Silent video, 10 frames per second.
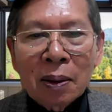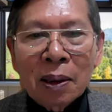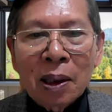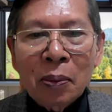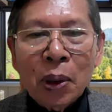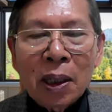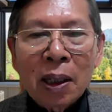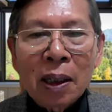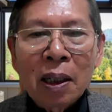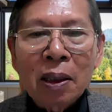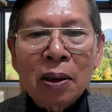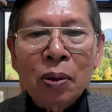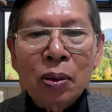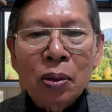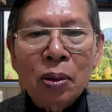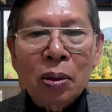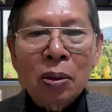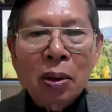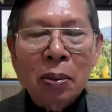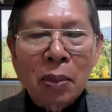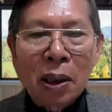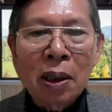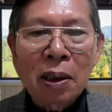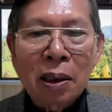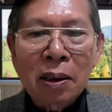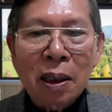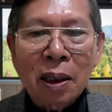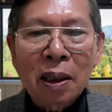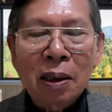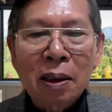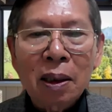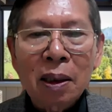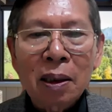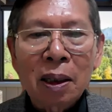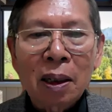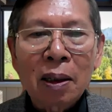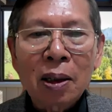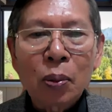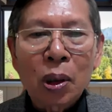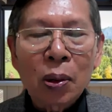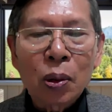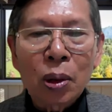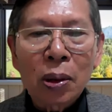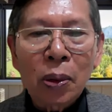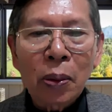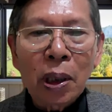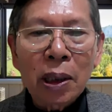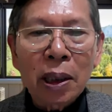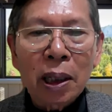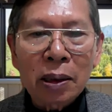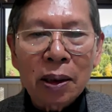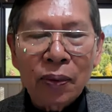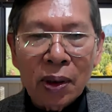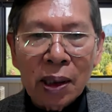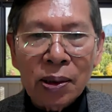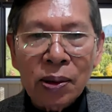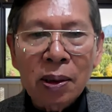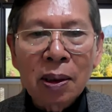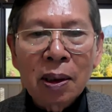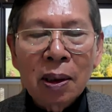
Dan pada hari ini tentu banyak di antara kita yang akan melakukan berbagai aktivitas